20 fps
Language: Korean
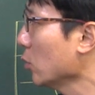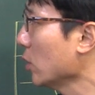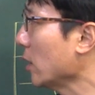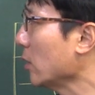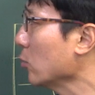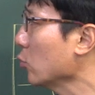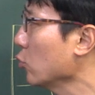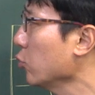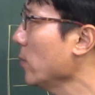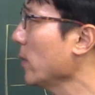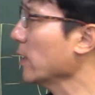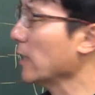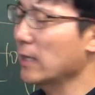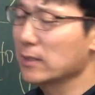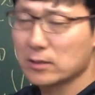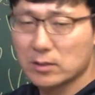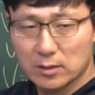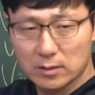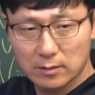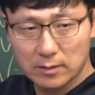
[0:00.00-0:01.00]
얘는 to밖에 안
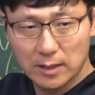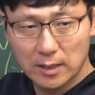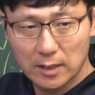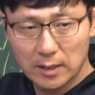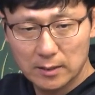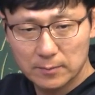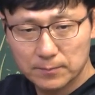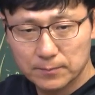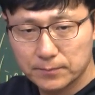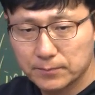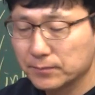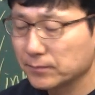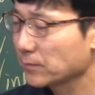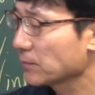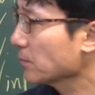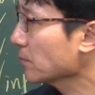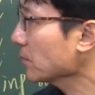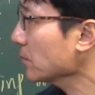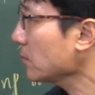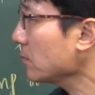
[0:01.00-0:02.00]
쓰는 거야.
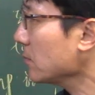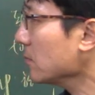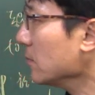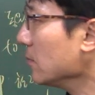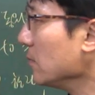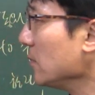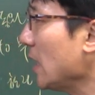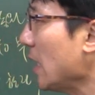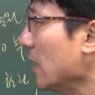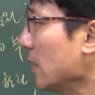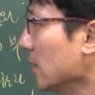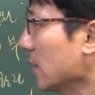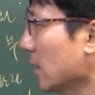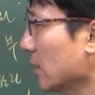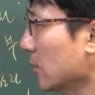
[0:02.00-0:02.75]
자,